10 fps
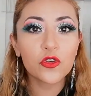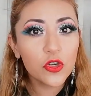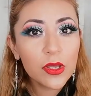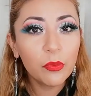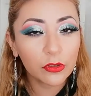Yo
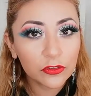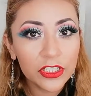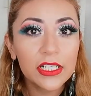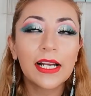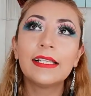de por
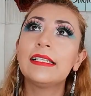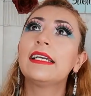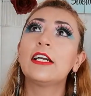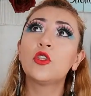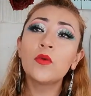sí, chicas,
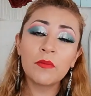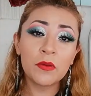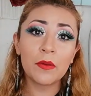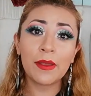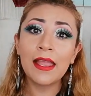desde que tuve mi
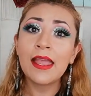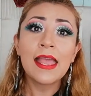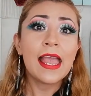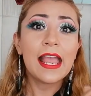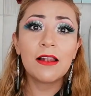bebé,
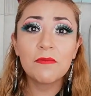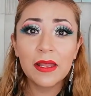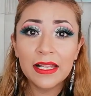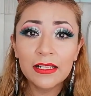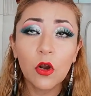el
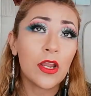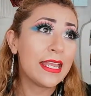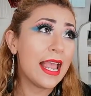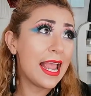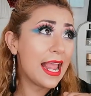
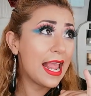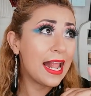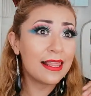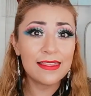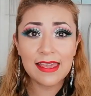mes,
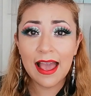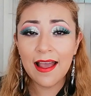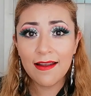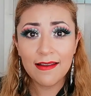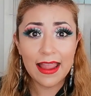el
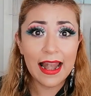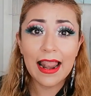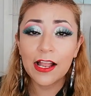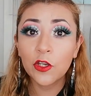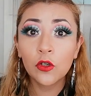día, el
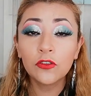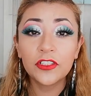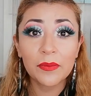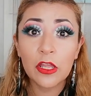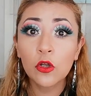año
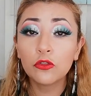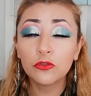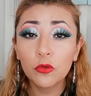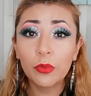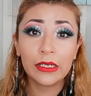se me ha ido
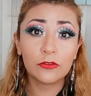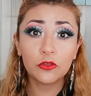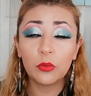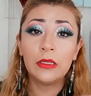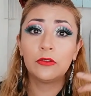súper,
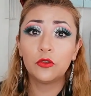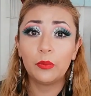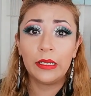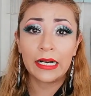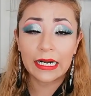súper,
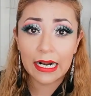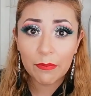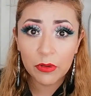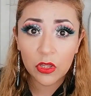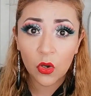súper
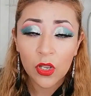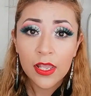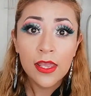rápido.